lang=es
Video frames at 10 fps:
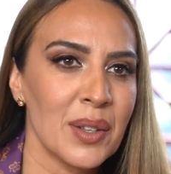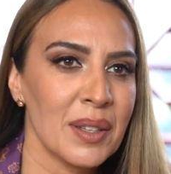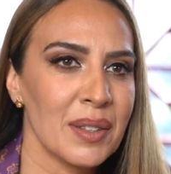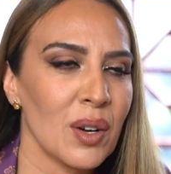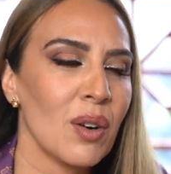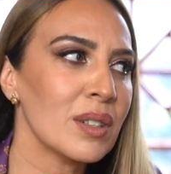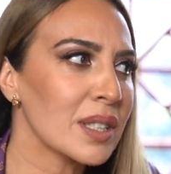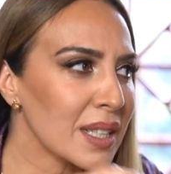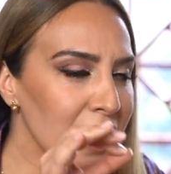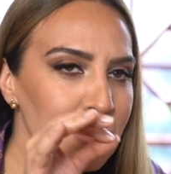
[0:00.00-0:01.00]
De decir, jo, es
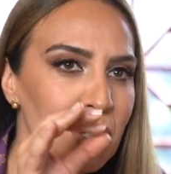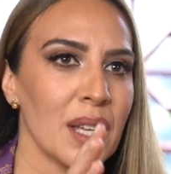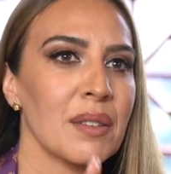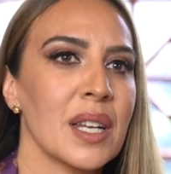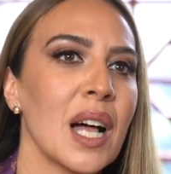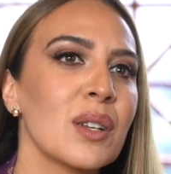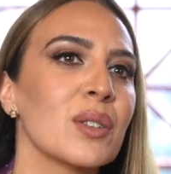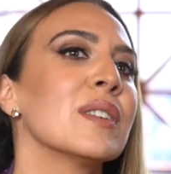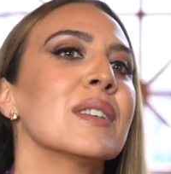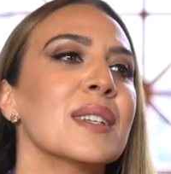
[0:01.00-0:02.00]
que tenemos que hacer
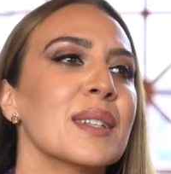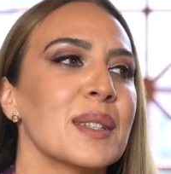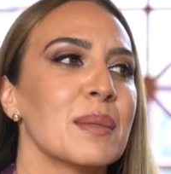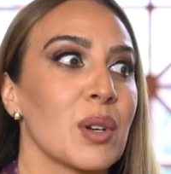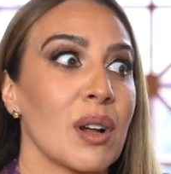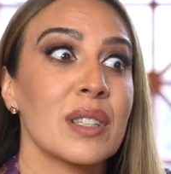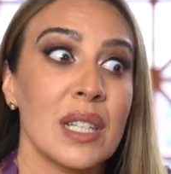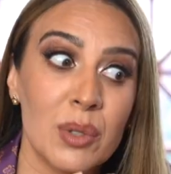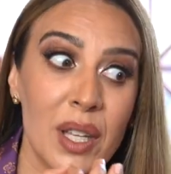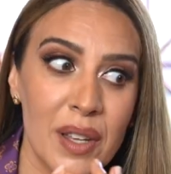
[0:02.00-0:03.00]
algo. Pero claro,
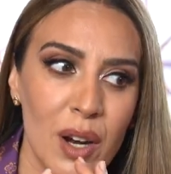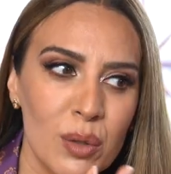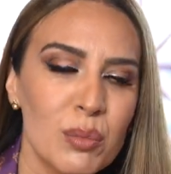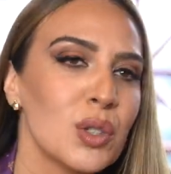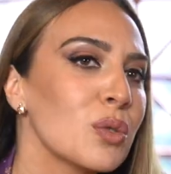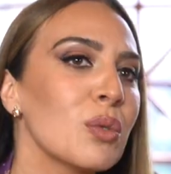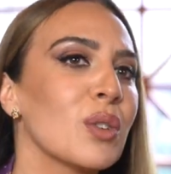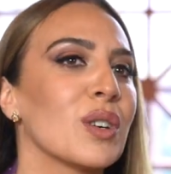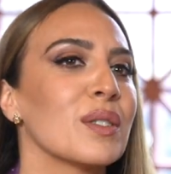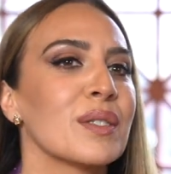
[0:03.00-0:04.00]
tenemos que hacer algo muy
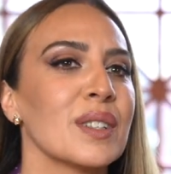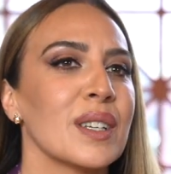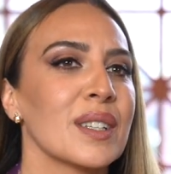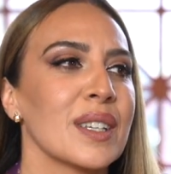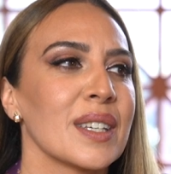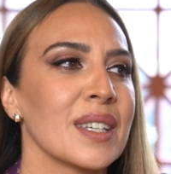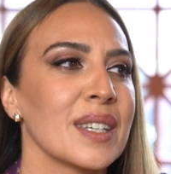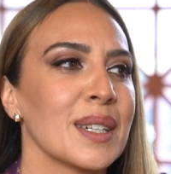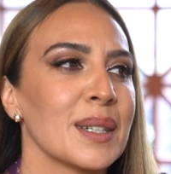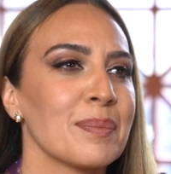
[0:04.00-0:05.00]
chulo.
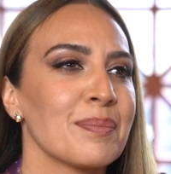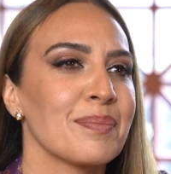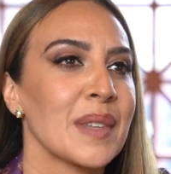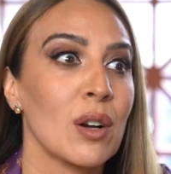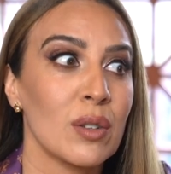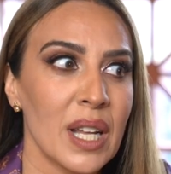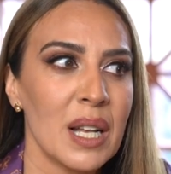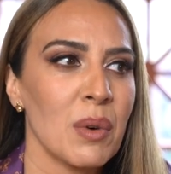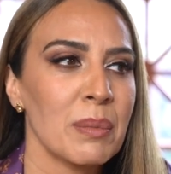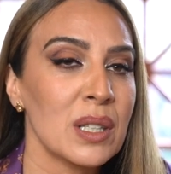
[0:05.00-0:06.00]
Em, encontrar
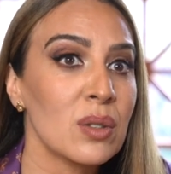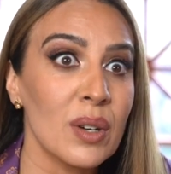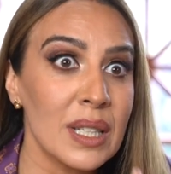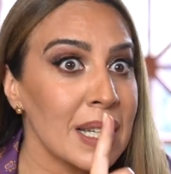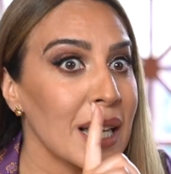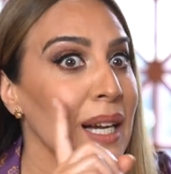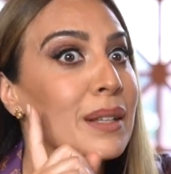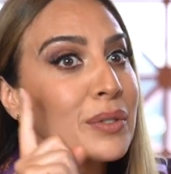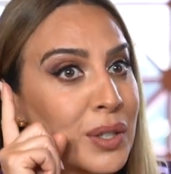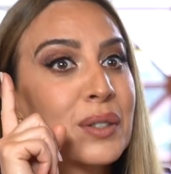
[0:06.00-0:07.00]
el momento y la
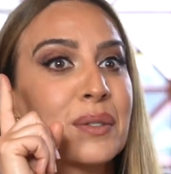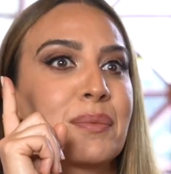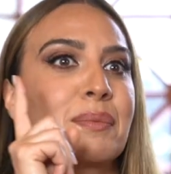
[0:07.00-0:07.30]
canción.